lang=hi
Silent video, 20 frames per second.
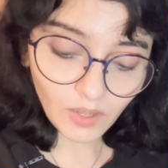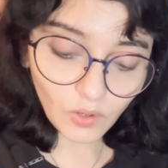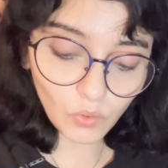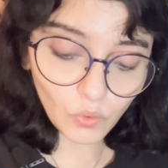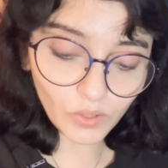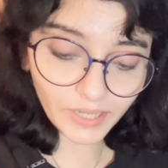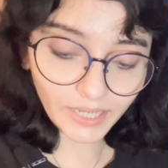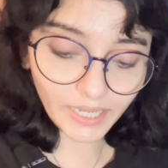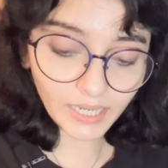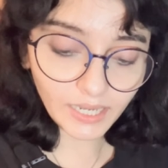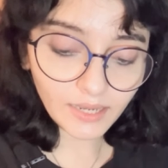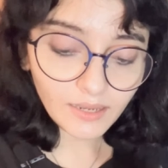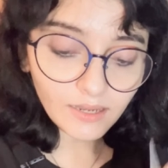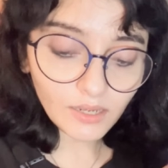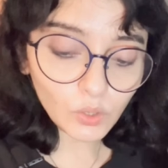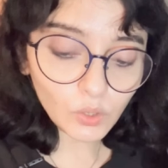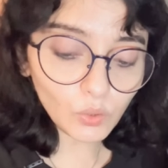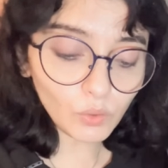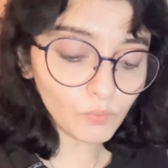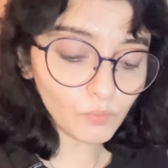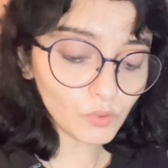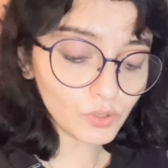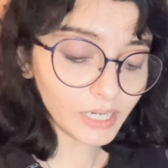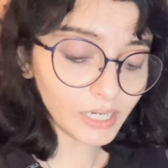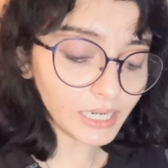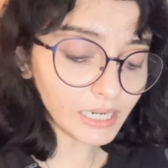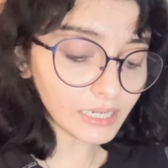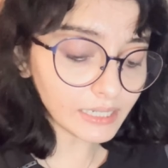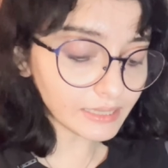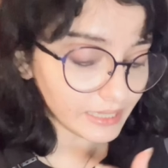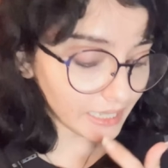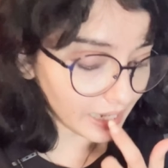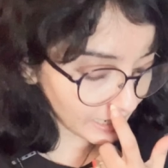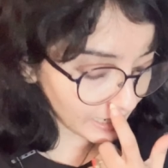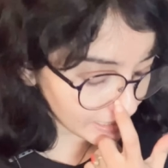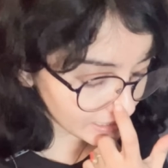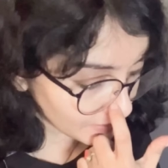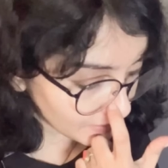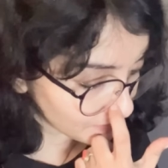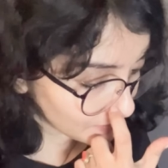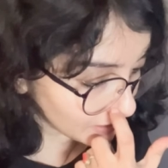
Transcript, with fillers: ओके okay, तो मुझे लगता है जब